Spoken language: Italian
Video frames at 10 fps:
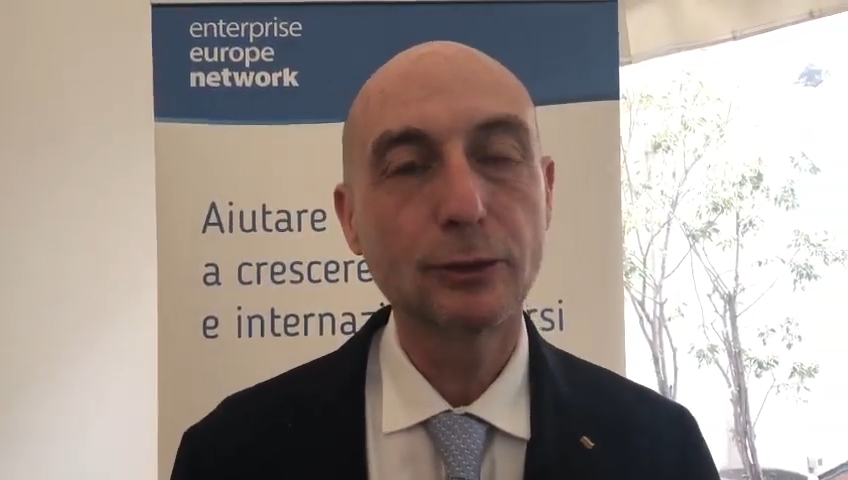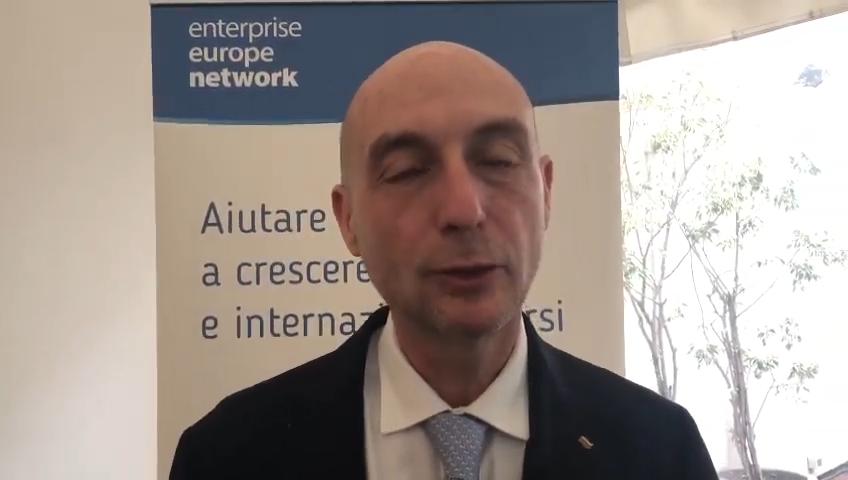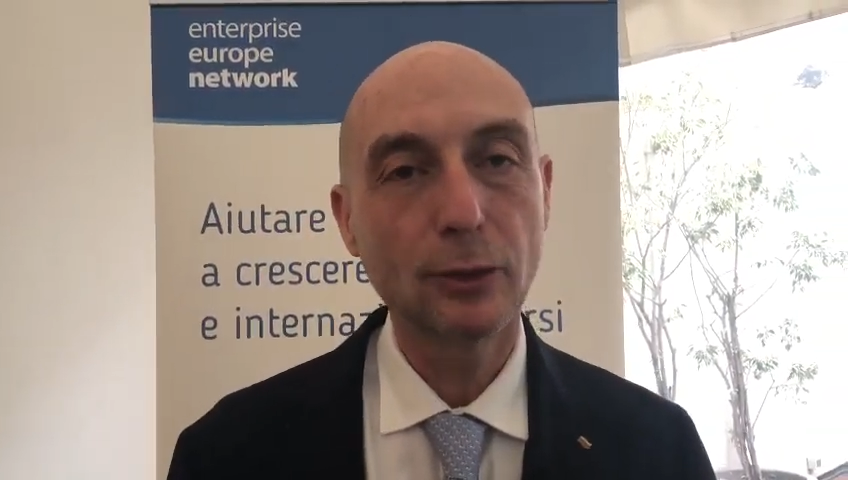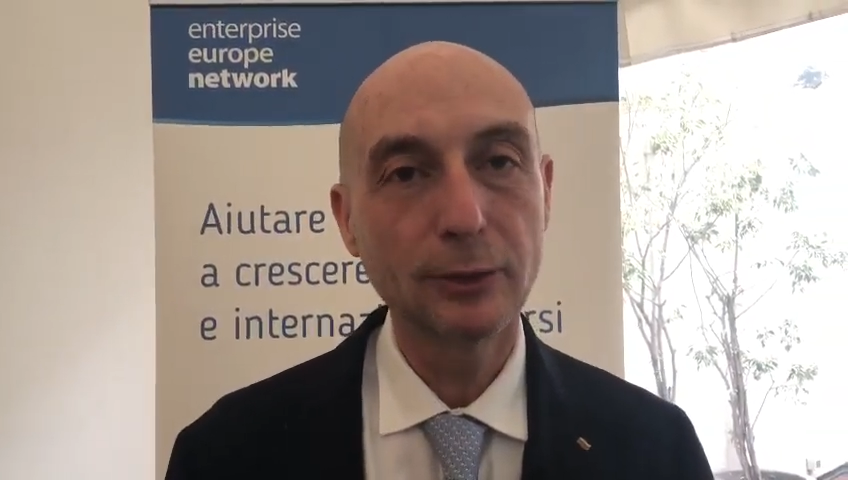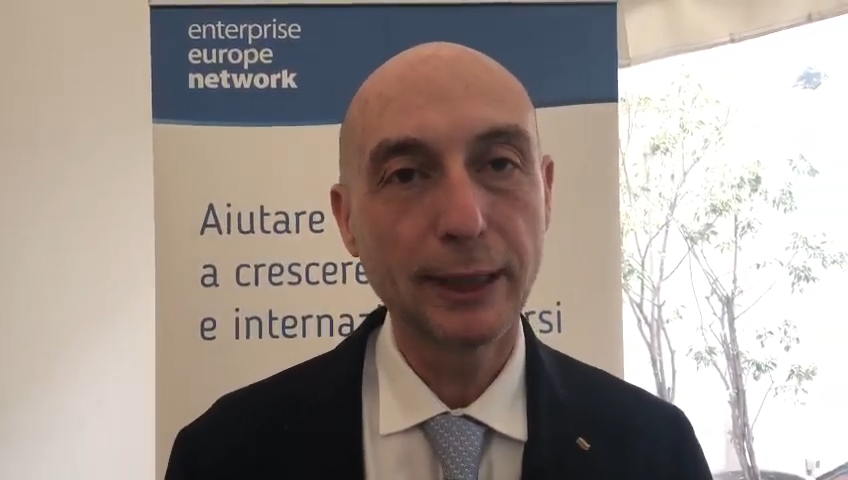
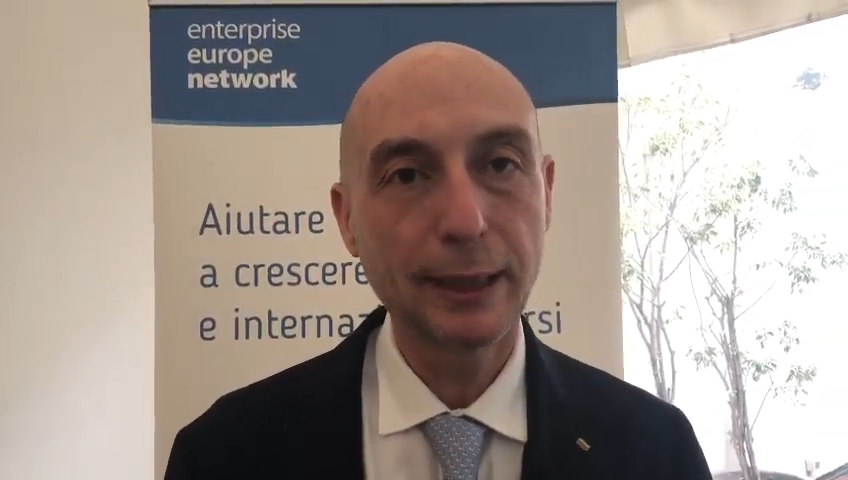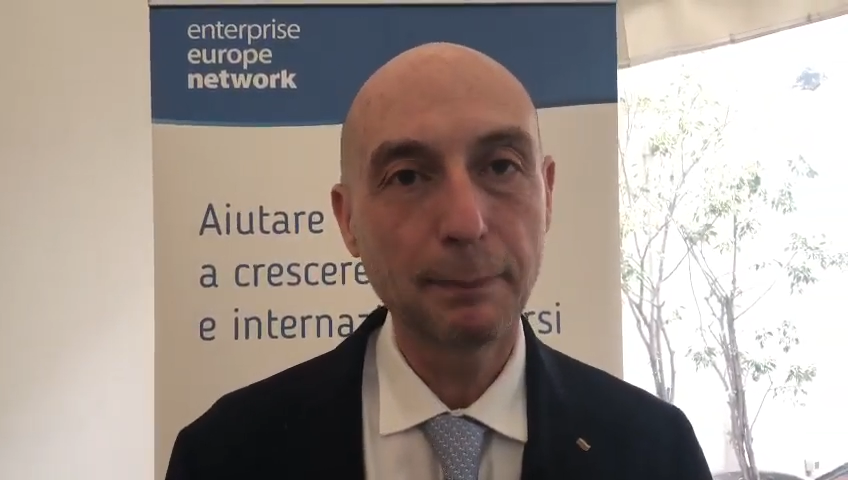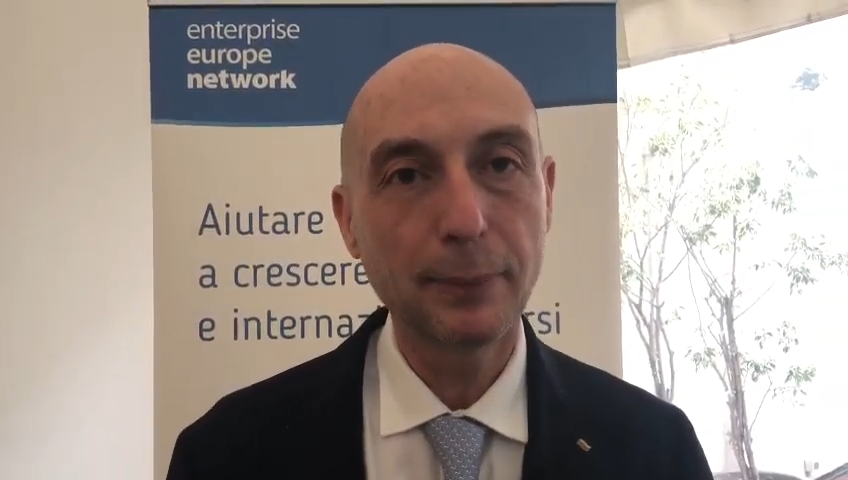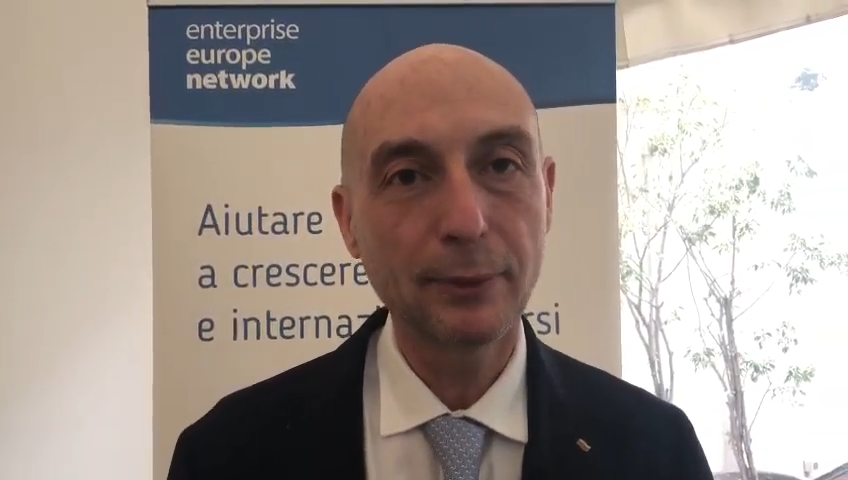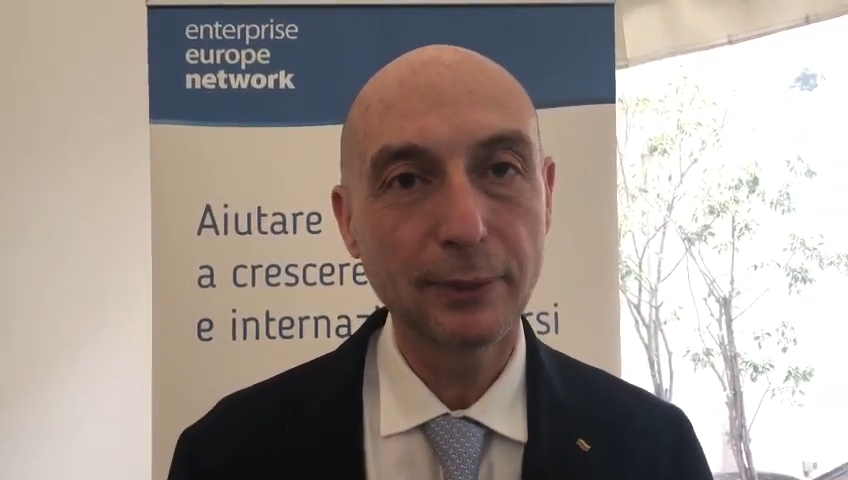sono dei
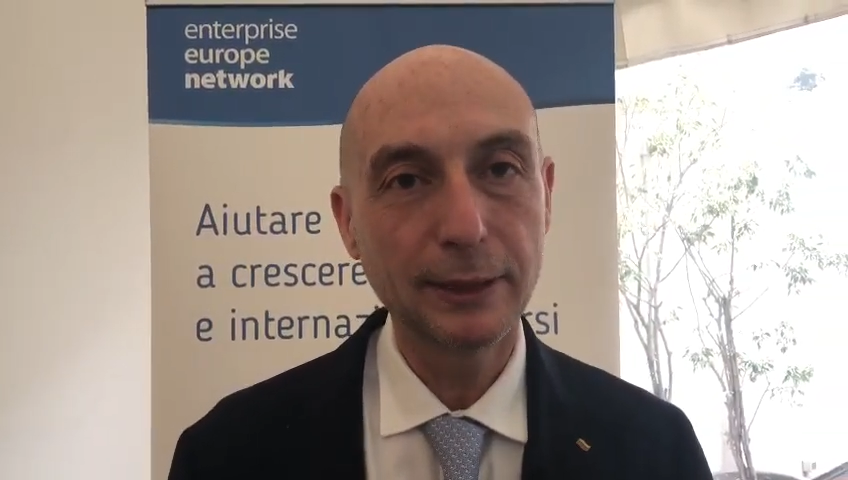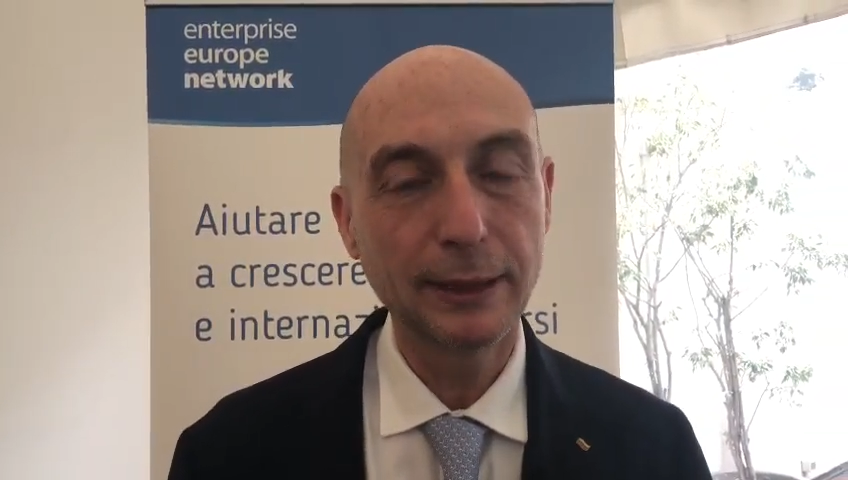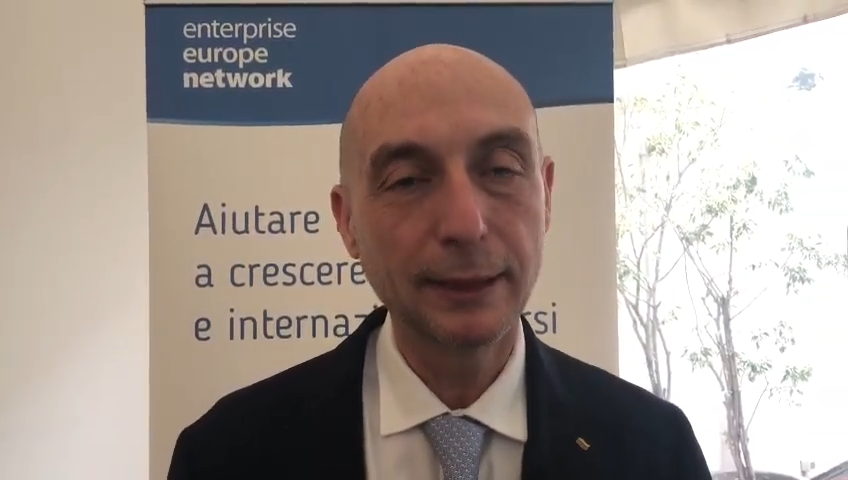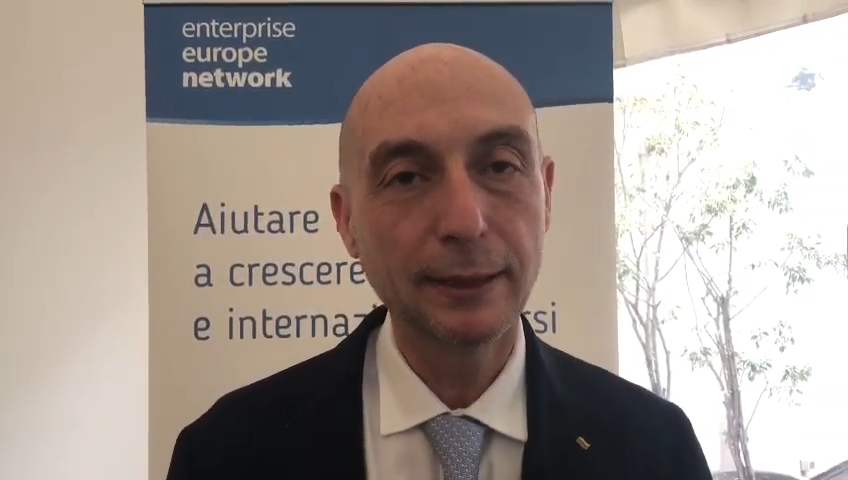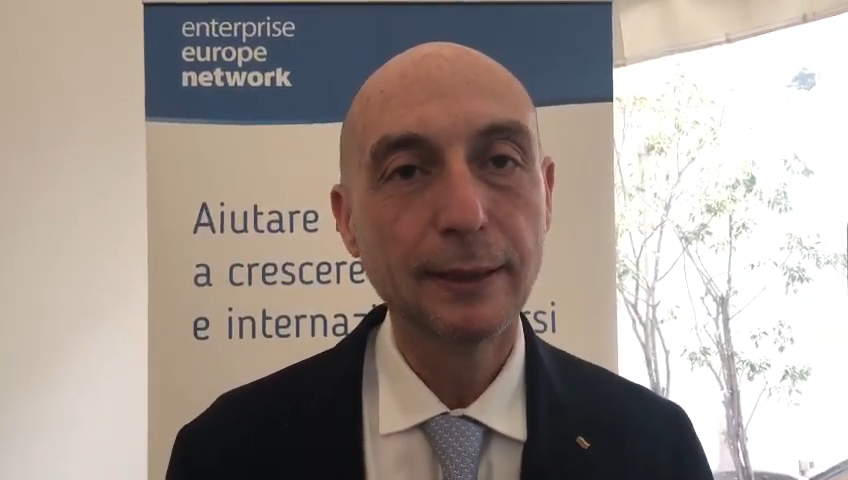
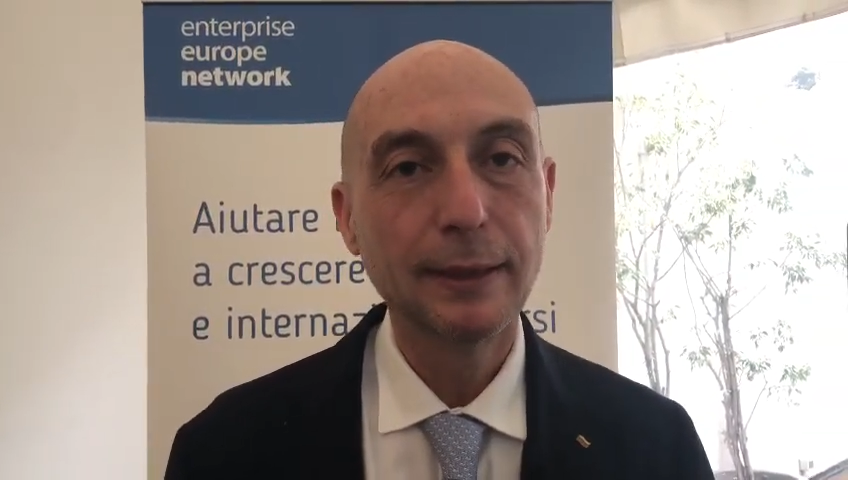rapporti